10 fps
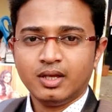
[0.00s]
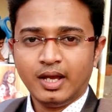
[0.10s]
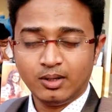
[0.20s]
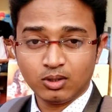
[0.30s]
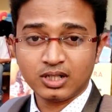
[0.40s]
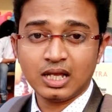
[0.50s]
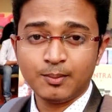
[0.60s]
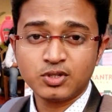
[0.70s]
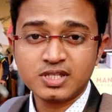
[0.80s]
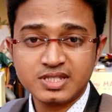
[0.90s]
এই রোলটার দাম
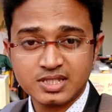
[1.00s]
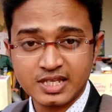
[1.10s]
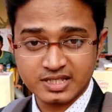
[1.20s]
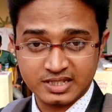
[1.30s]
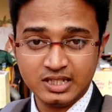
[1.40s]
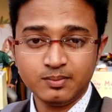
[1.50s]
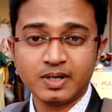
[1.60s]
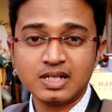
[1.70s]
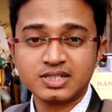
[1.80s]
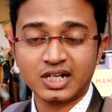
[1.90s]
হচ্ছে সিক্সটি
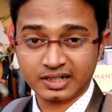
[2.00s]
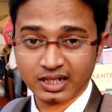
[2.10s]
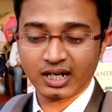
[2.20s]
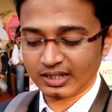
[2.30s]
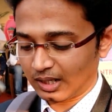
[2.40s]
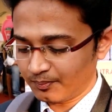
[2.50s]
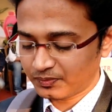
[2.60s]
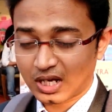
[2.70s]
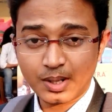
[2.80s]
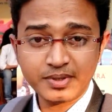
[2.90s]
মানে ষাট টাকা দাম
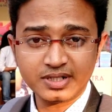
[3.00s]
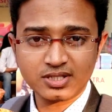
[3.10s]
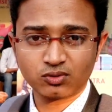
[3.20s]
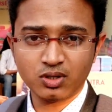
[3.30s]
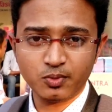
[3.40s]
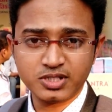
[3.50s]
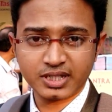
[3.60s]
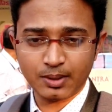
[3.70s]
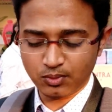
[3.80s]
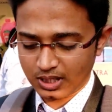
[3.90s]
আর আমি টেস্ট করে বলছি
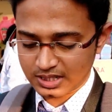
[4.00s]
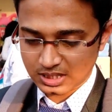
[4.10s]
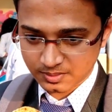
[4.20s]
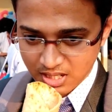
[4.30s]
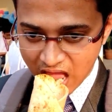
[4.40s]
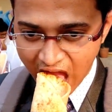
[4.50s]
কেমন লাগছে আমার